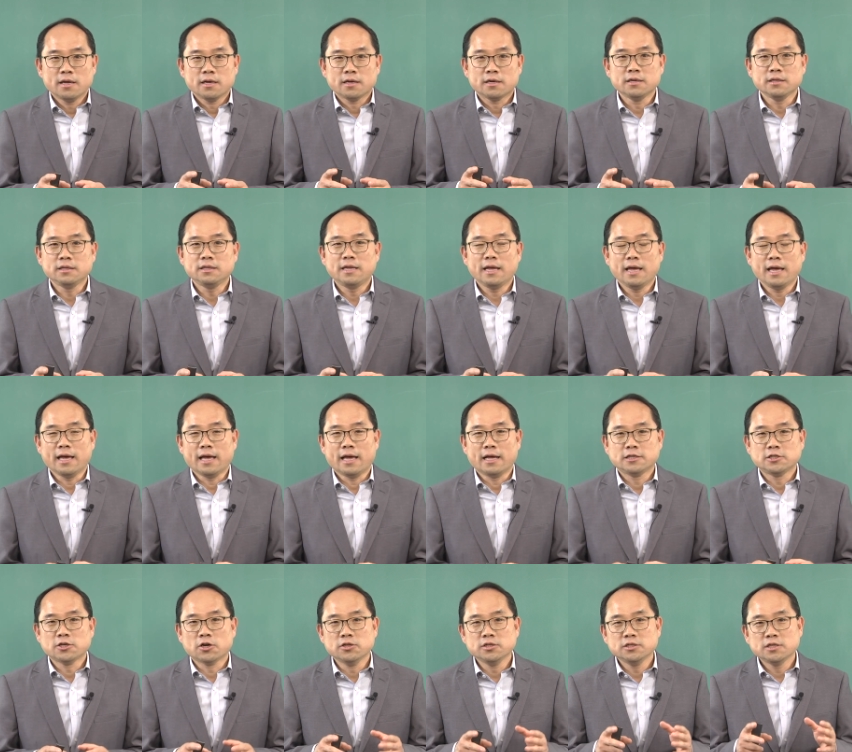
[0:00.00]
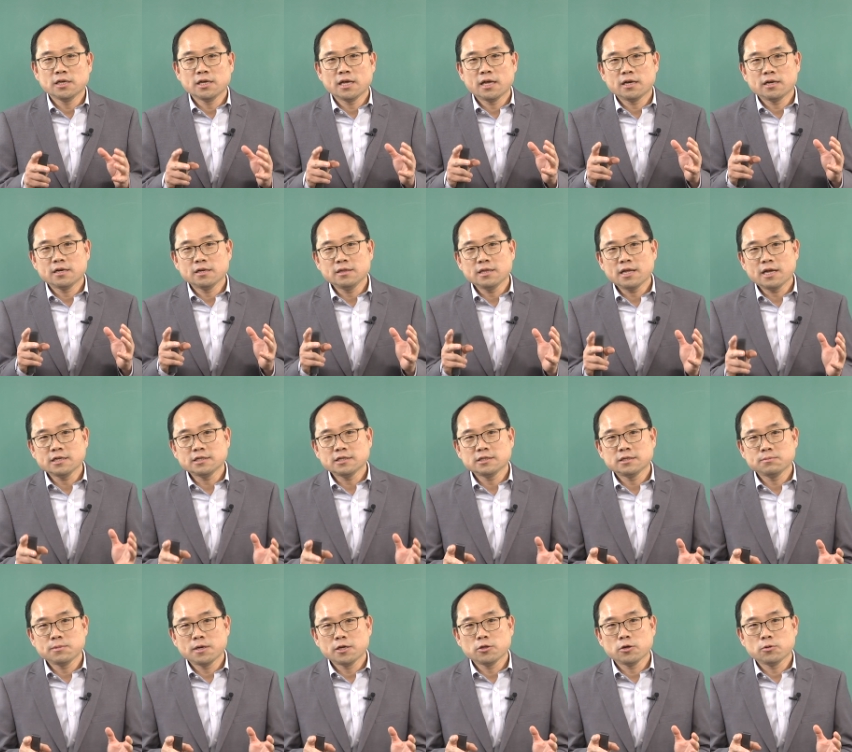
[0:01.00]
그때 전쟁이
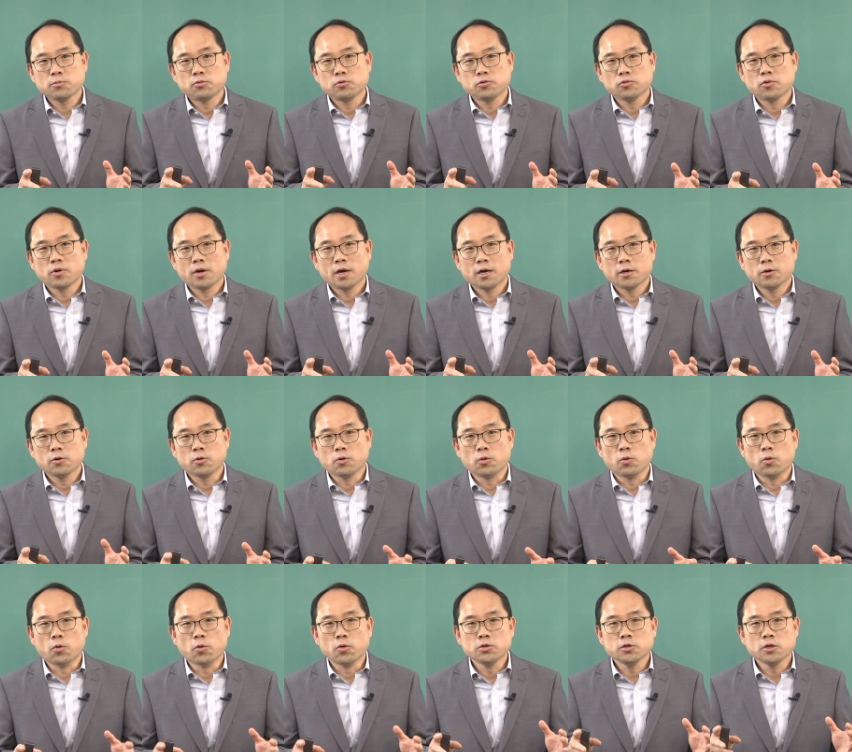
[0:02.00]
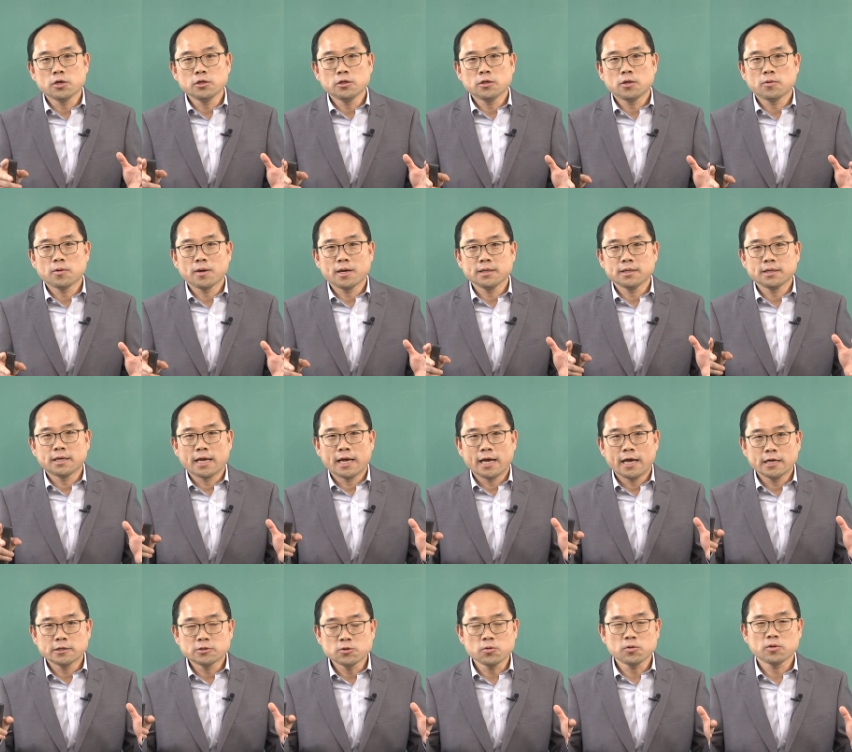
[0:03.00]
끝났음에도 불구하고 5년 동안
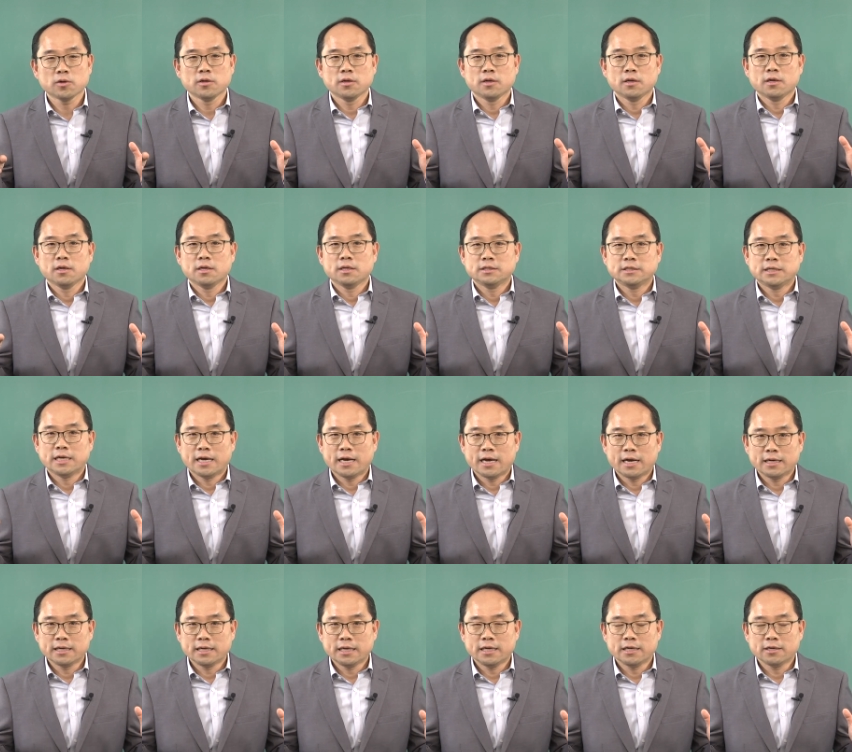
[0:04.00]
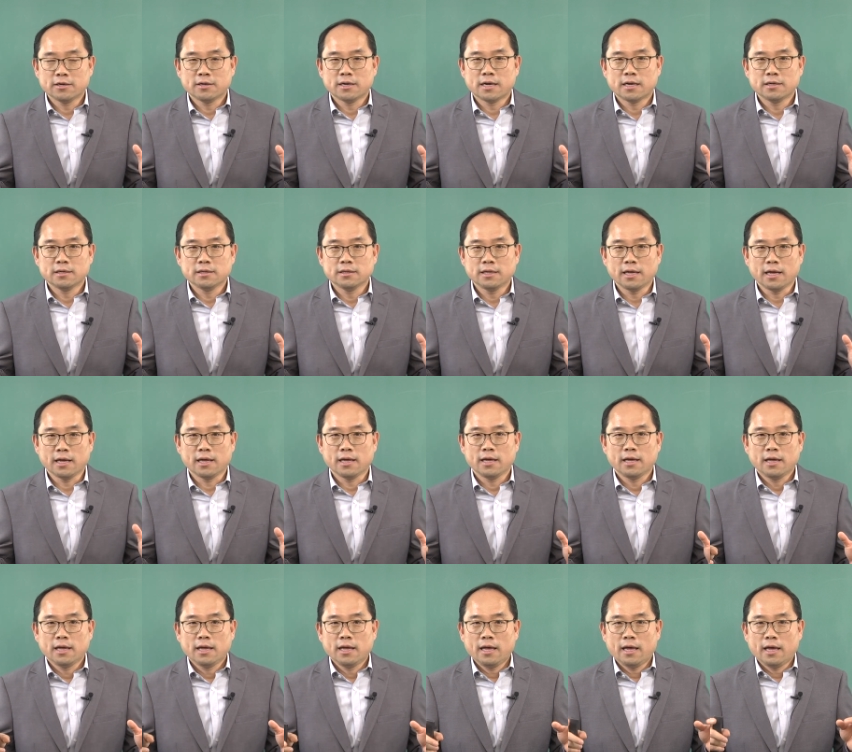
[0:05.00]
계속 재앙이 일어나는데
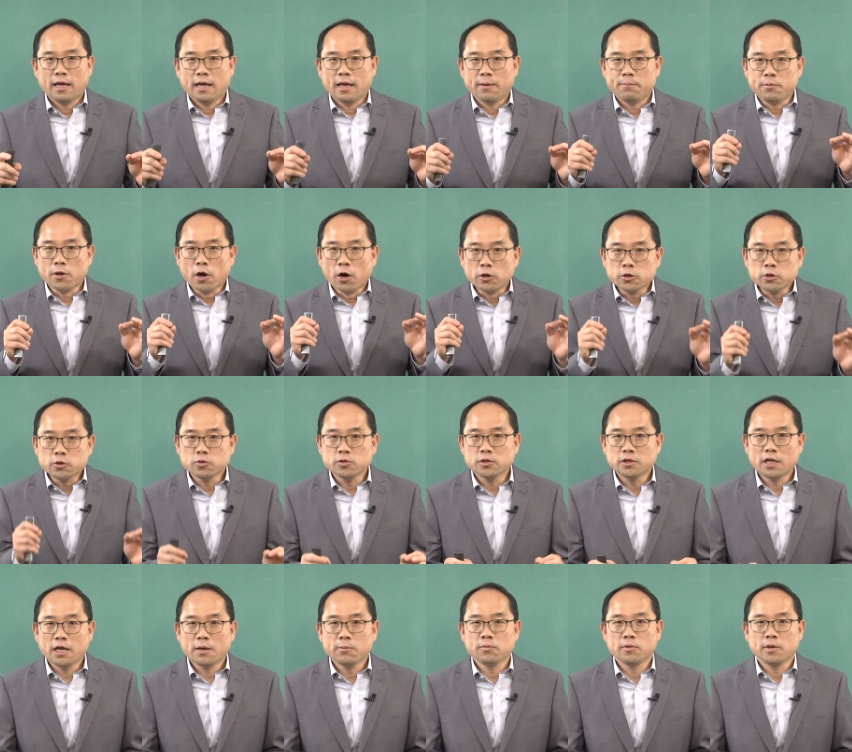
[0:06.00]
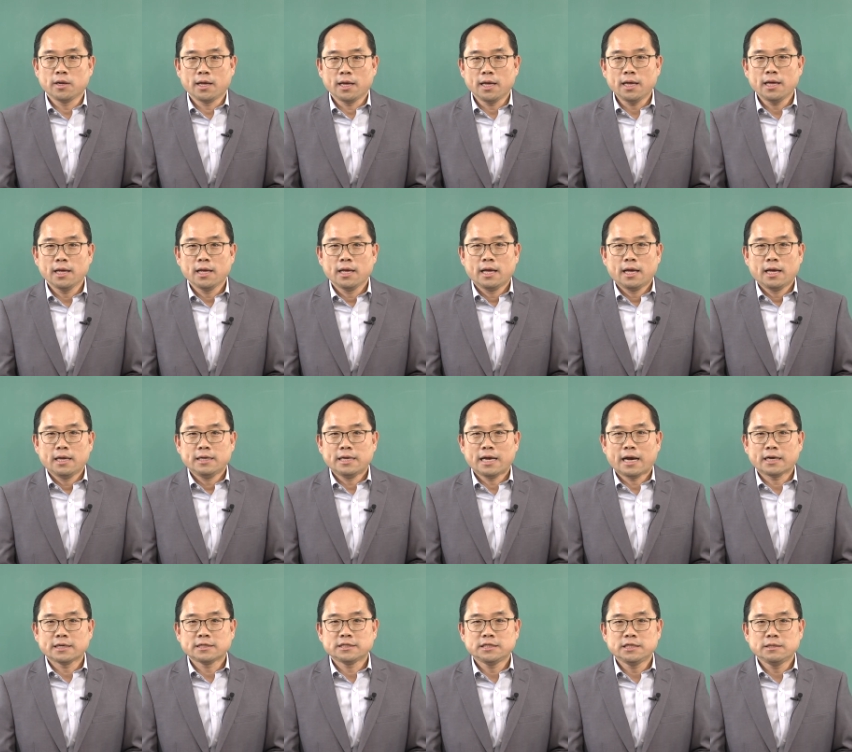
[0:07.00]
에, 예, 병균 때문에
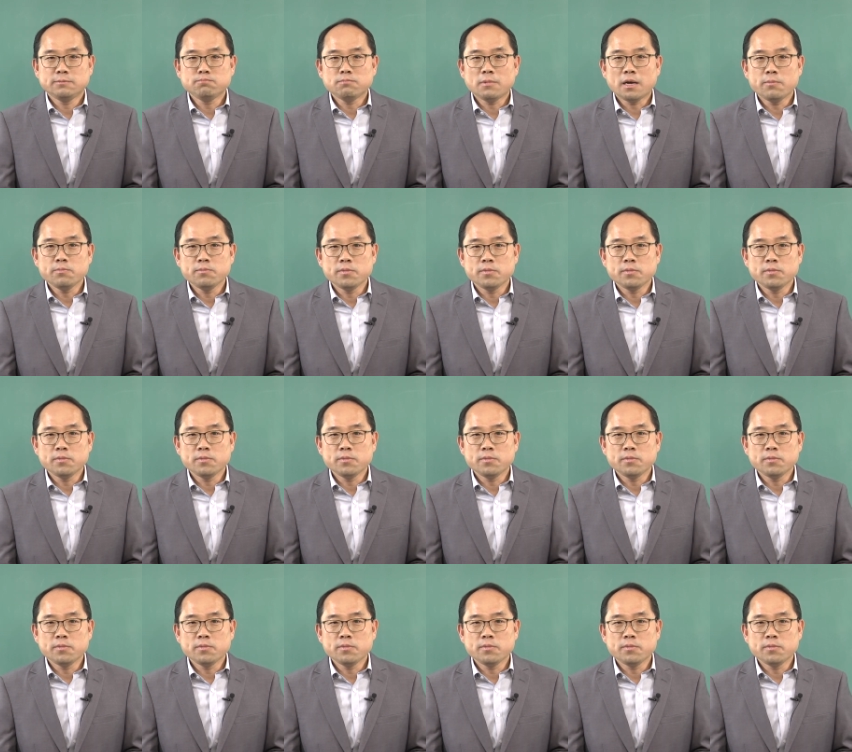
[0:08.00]
약 10만